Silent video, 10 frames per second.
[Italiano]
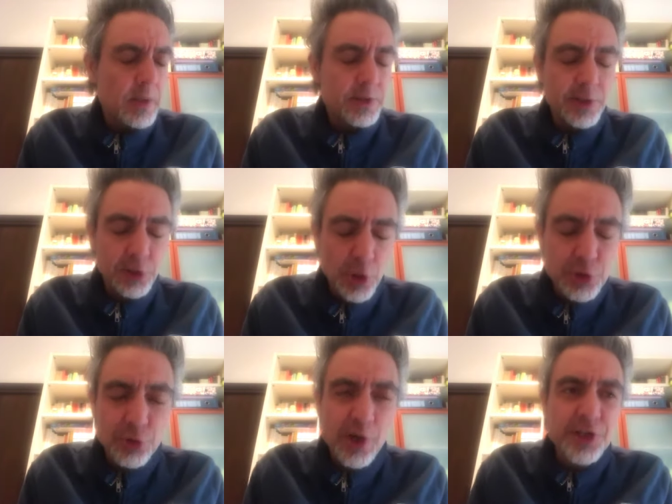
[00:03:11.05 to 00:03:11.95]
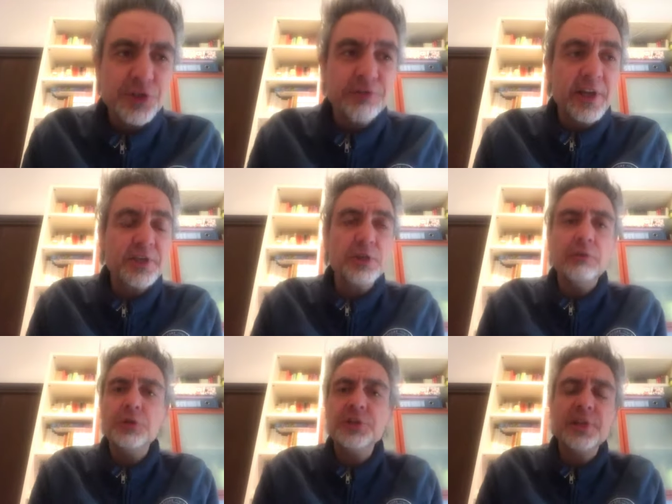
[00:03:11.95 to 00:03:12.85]
del nostro
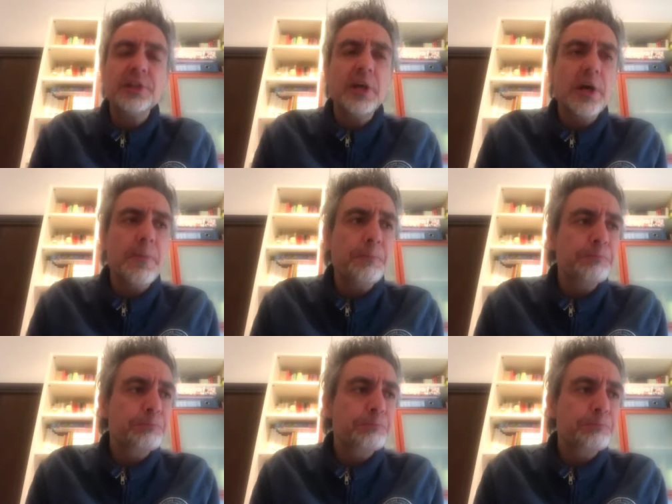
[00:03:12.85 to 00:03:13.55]
arcivescovo c'è stata